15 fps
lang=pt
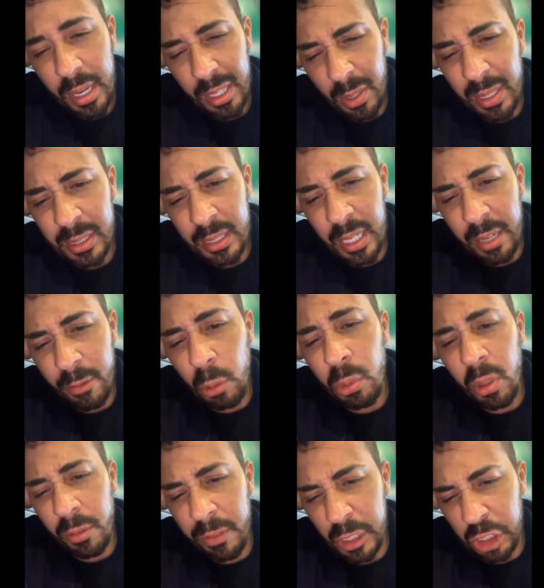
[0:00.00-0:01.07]
Então assim, vão
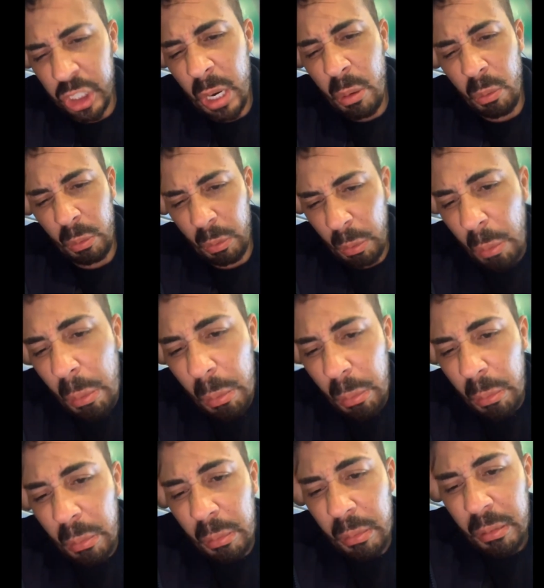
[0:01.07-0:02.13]
tudo fechar o
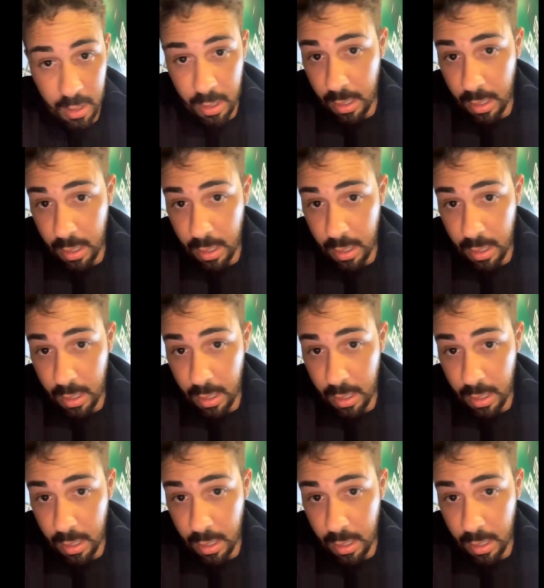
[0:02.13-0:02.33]
cu,